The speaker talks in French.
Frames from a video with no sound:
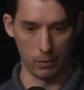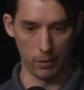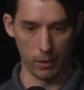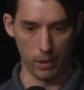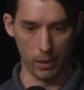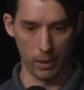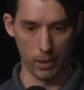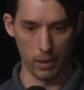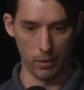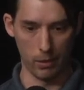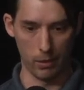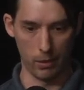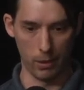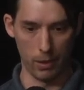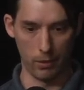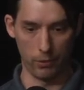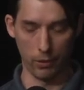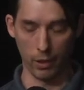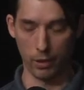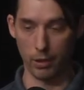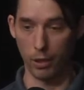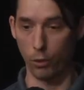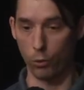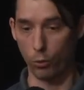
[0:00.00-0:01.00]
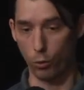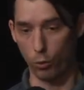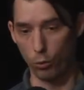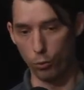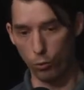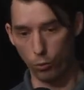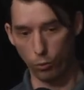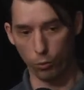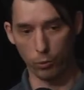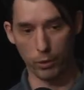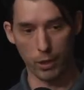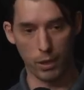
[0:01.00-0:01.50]
et certains d'entre nous
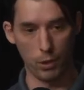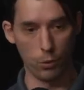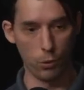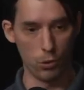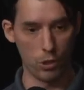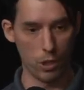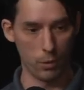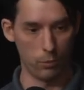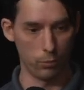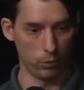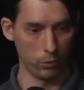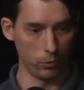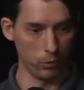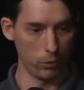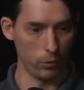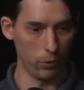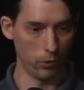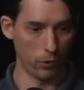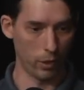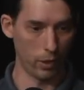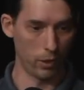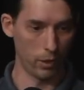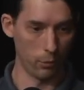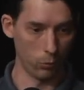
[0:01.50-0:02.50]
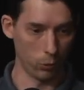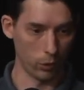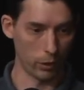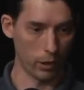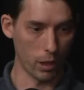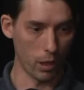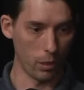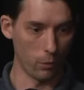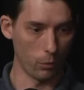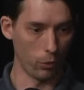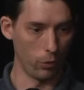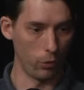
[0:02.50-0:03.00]
sont allés au Japon, ce qui était mon cas à
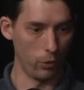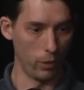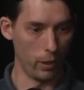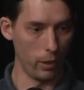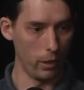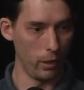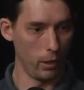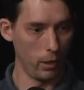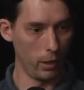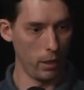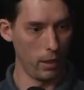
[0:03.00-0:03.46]
un moment donné.